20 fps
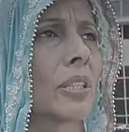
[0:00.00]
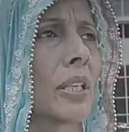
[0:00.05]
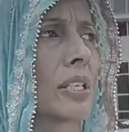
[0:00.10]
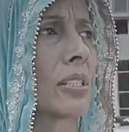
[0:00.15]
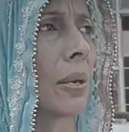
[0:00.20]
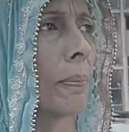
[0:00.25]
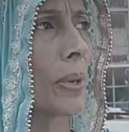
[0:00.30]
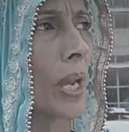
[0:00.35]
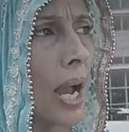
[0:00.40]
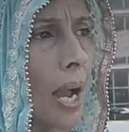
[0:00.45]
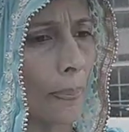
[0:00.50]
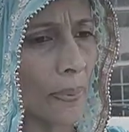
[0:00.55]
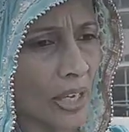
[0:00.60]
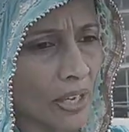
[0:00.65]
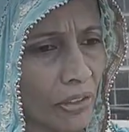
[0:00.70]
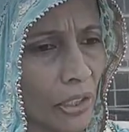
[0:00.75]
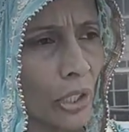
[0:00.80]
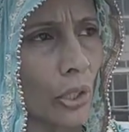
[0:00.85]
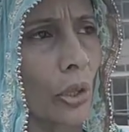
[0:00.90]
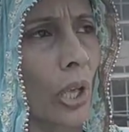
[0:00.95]
पड़ती है जब भी आप
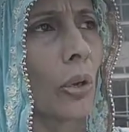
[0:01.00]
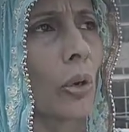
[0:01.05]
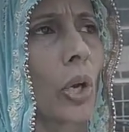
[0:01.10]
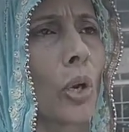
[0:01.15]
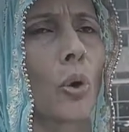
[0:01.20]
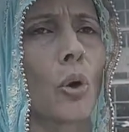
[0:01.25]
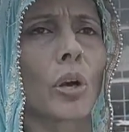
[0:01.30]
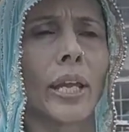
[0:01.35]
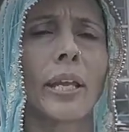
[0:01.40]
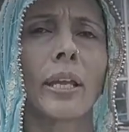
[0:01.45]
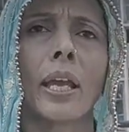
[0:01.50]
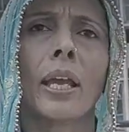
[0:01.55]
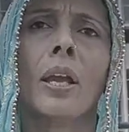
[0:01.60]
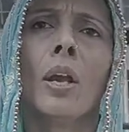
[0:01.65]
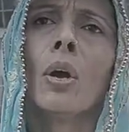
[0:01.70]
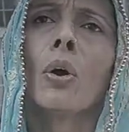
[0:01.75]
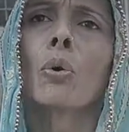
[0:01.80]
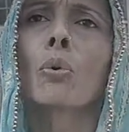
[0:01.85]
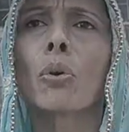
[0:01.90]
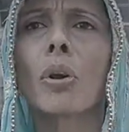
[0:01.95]
ये वीडियो डालोगे लोग कहेंगे
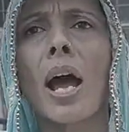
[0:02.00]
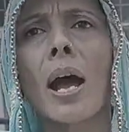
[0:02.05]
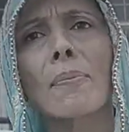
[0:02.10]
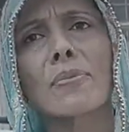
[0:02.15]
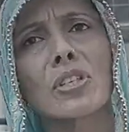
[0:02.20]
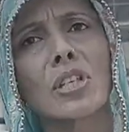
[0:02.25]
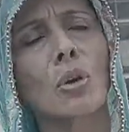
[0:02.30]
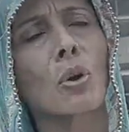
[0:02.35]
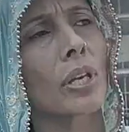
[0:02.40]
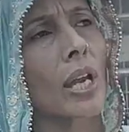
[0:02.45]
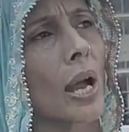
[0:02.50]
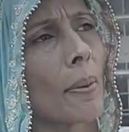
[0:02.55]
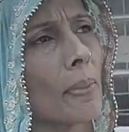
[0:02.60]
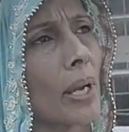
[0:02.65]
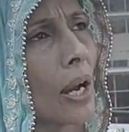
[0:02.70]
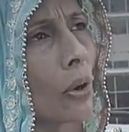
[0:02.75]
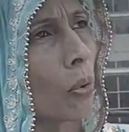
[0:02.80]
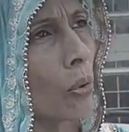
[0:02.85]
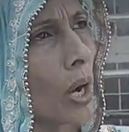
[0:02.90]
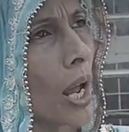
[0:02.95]
गुरुनाम जी को क्या
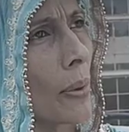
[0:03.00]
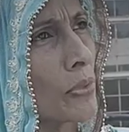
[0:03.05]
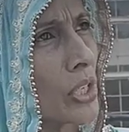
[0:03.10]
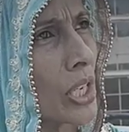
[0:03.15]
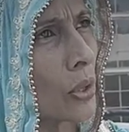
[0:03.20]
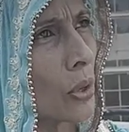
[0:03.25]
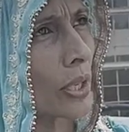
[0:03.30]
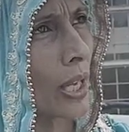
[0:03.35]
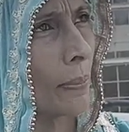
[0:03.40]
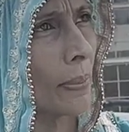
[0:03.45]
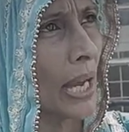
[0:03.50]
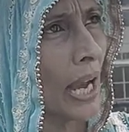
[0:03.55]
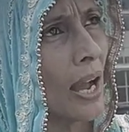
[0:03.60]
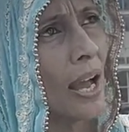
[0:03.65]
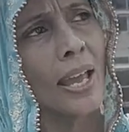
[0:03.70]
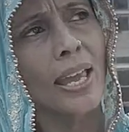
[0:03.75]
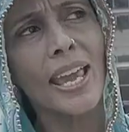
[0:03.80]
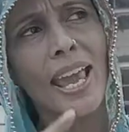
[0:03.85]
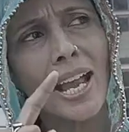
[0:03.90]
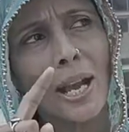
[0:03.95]
मिला गुरुनाम जी को क्या मिला
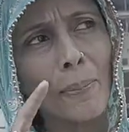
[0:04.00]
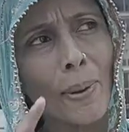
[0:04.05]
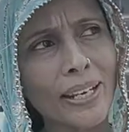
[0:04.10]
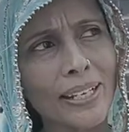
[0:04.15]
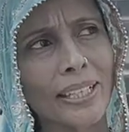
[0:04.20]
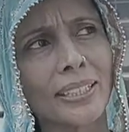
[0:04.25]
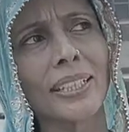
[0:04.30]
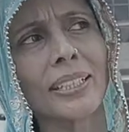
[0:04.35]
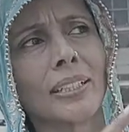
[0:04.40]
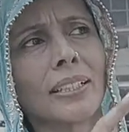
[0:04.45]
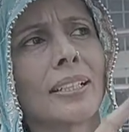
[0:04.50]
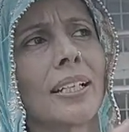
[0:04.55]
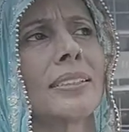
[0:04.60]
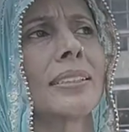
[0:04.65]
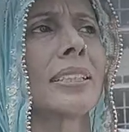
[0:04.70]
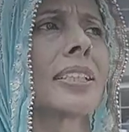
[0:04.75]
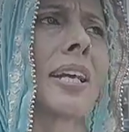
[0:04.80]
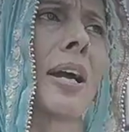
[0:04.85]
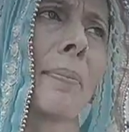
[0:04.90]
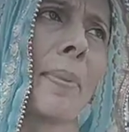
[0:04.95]
एक बार यदि
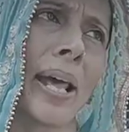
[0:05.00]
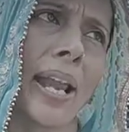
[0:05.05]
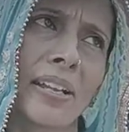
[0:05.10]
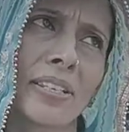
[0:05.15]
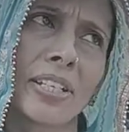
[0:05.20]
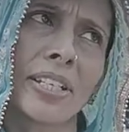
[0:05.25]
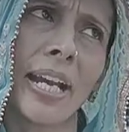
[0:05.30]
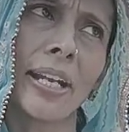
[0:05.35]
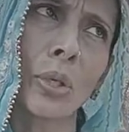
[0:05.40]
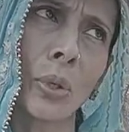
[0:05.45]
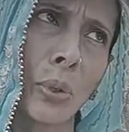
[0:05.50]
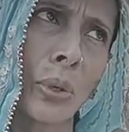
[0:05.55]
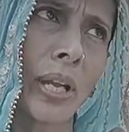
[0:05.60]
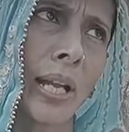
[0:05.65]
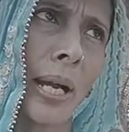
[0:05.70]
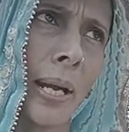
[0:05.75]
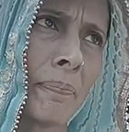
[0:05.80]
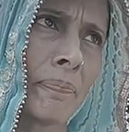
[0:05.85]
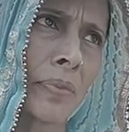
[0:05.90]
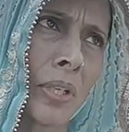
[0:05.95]
गलती से हमारा एक्सीडेंट हो
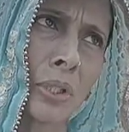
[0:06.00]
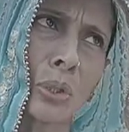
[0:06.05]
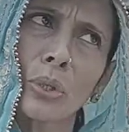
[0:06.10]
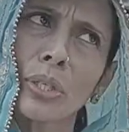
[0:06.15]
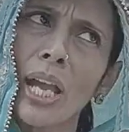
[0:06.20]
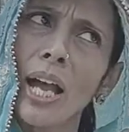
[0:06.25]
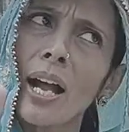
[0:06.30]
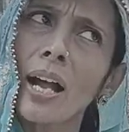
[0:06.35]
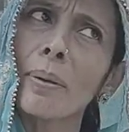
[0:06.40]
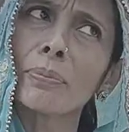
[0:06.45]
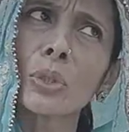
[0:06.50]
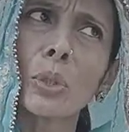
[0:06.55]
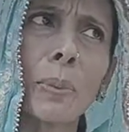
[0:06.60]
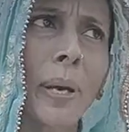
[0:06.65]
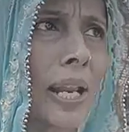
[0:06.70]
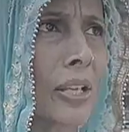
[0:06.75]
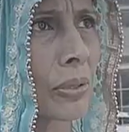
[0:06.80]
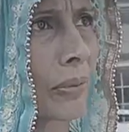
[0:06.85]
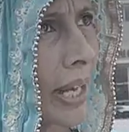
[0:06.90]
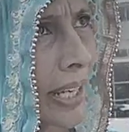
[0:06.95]
गया तो क्या हम
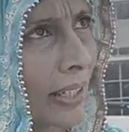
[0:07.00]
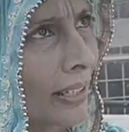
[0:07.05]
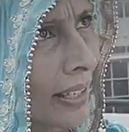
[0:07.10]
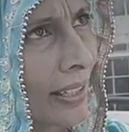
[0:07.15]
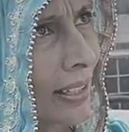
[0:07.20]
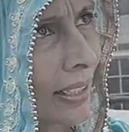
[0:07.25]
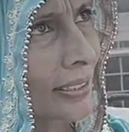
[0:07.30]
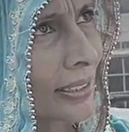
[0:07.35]
दोबारा सवारी नहीं